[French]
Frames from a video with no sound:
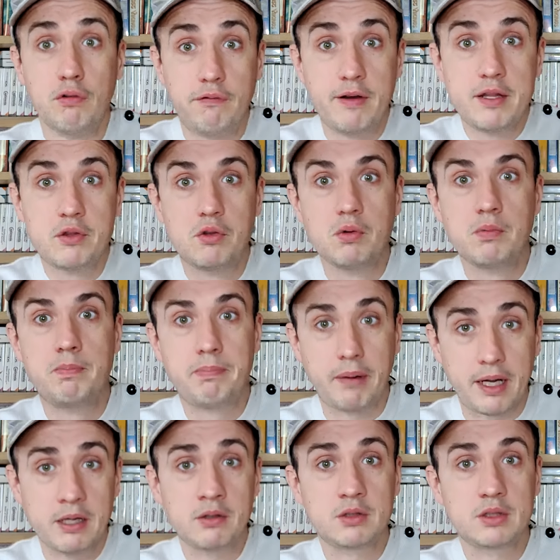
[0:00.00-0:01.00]
le fait de
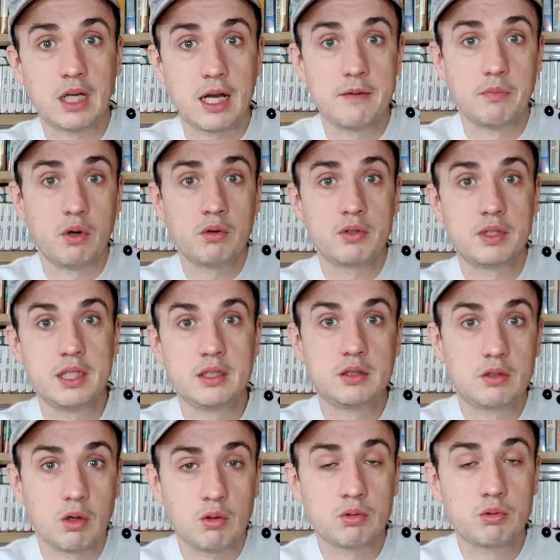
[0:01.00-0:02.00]
prendre carrément des
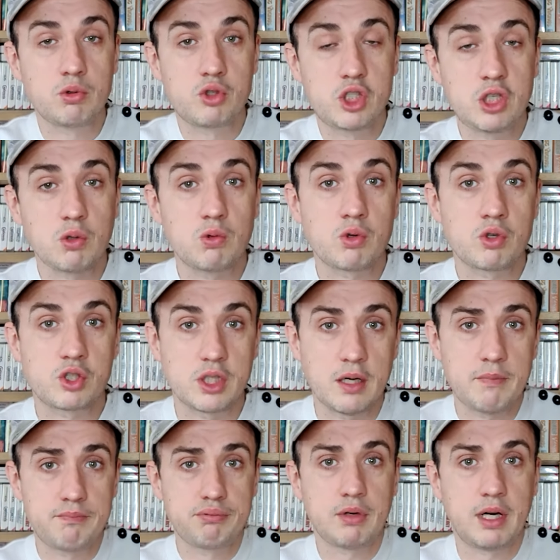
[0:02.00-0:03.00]
gants de
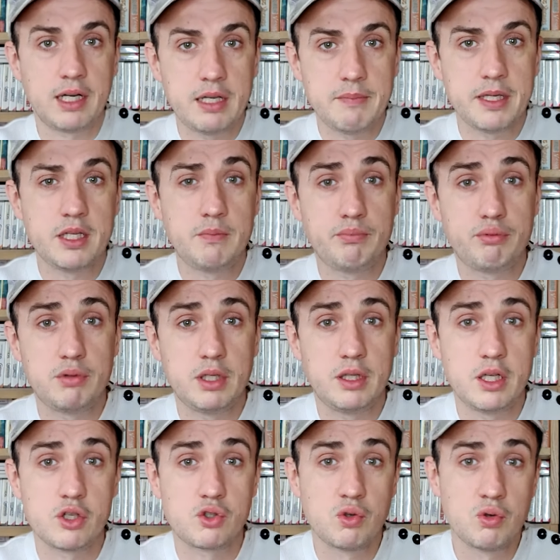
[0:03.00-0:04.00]
chirurgien pour aller manipuler
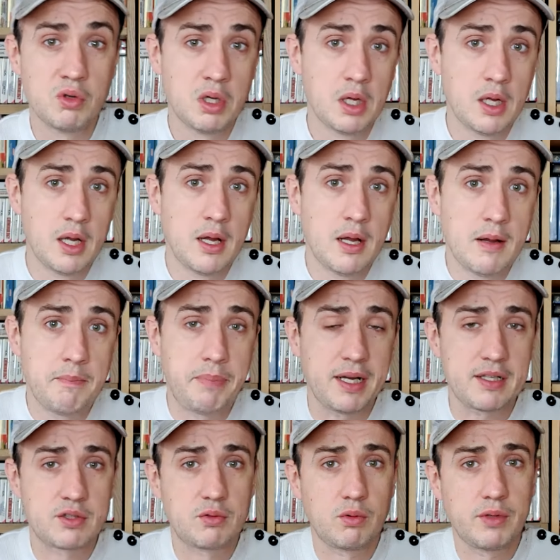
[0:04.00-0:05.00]
des jeux
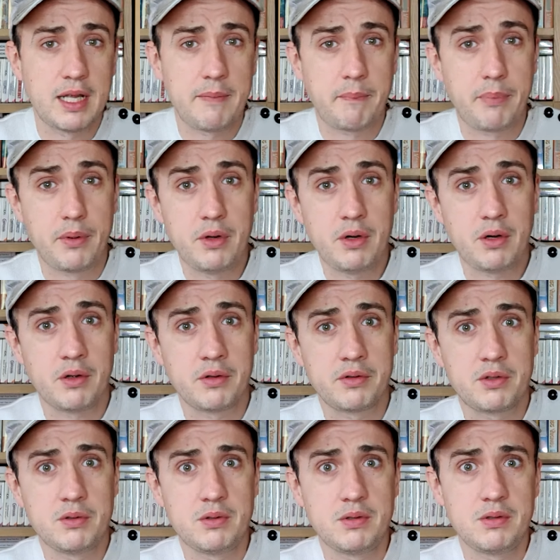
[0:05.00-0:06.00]
parce qu'on a peur
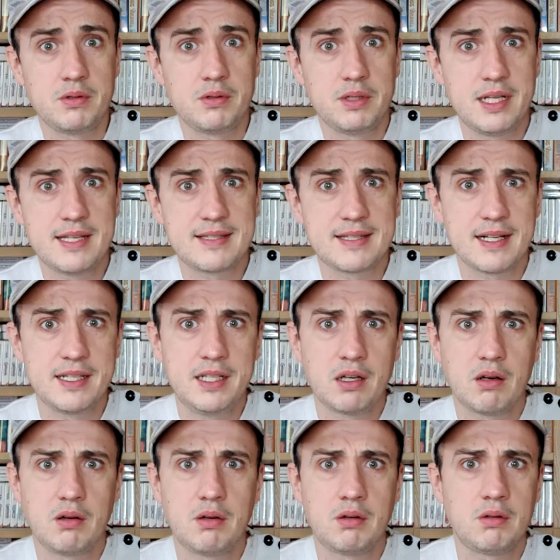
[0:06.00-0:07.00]
de les
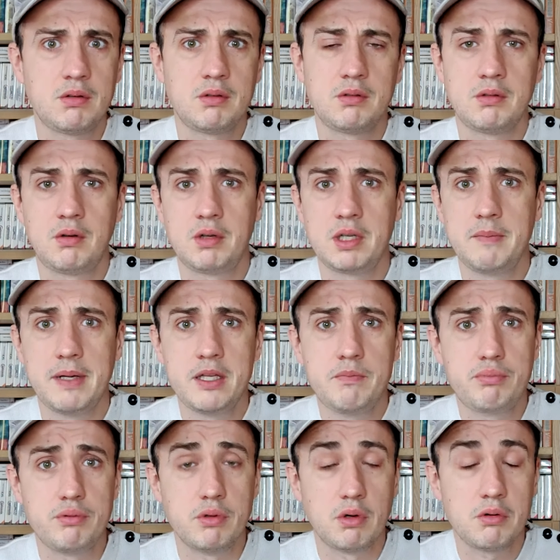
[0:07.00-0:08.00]
salir en, les
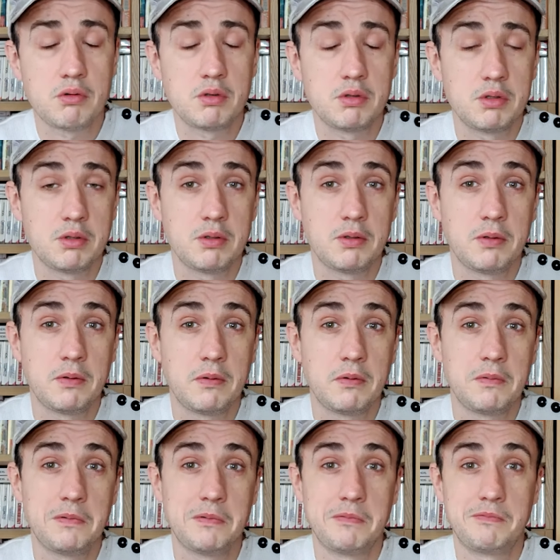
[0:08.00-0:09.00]
manipulant, euh,
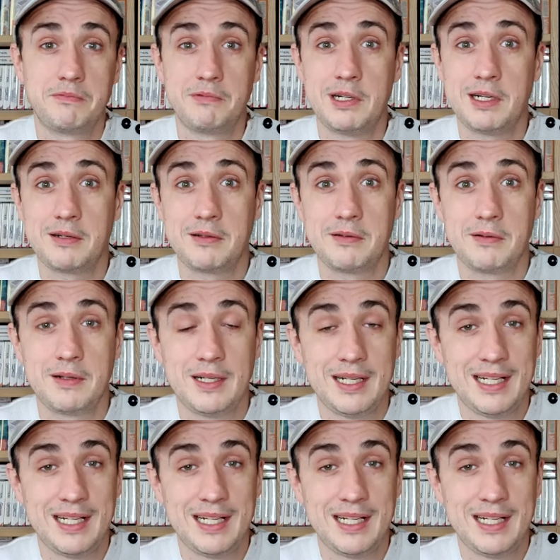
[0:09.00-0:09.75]
voire